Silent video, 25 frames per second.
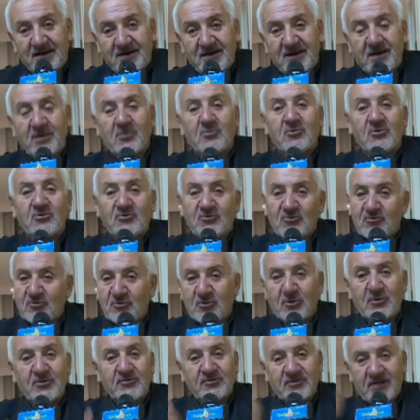anni in cui ci
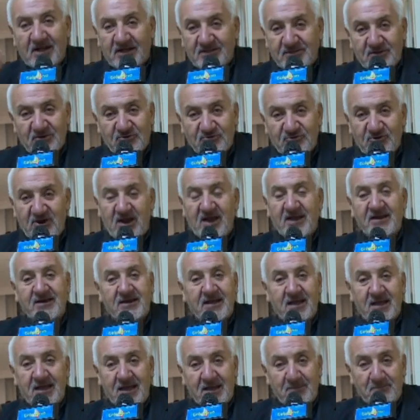sono state
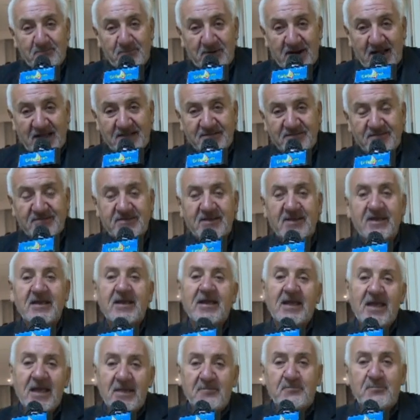cene e pranzi
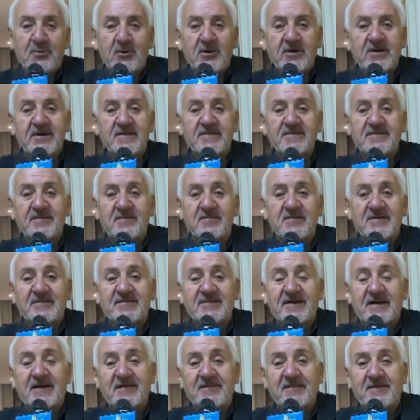e pochissima
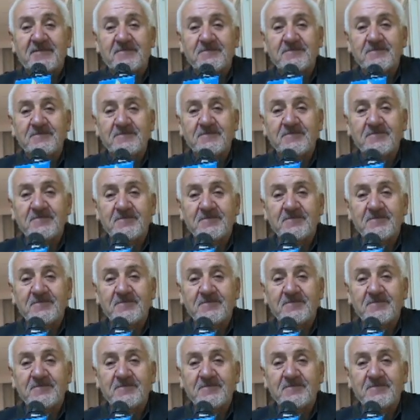strada.